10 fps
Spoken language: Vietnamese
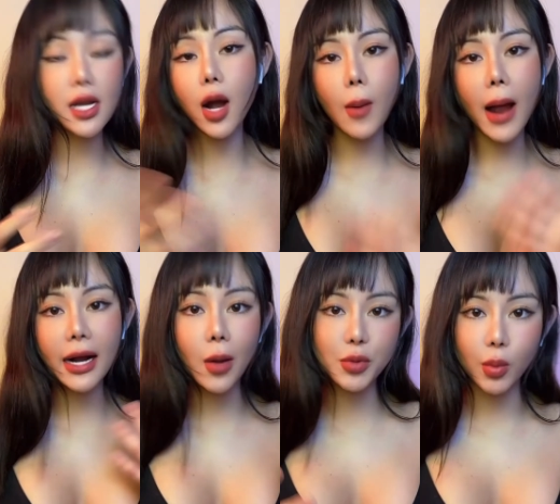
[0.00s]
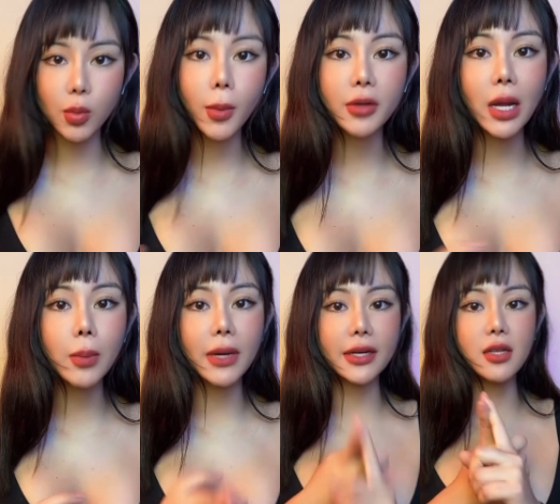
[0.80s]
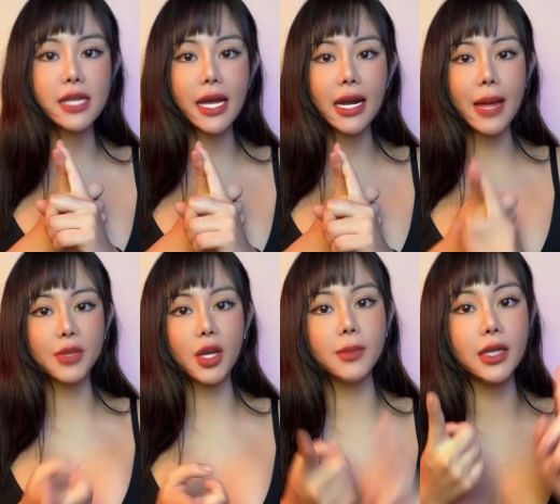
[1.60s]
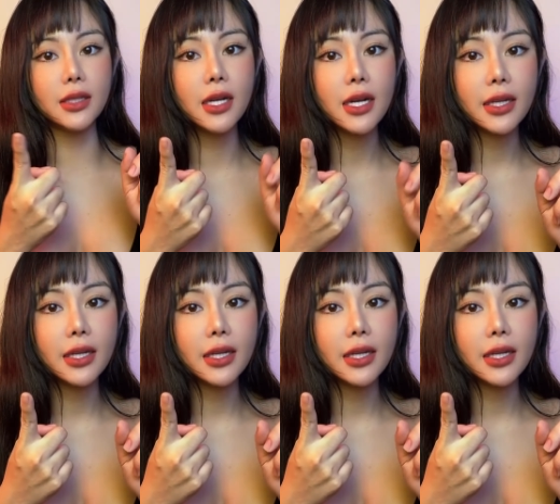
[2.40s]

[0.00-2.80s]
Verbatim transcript: sơ qua công dụng của bo tóc là nó sẽ làm cho mình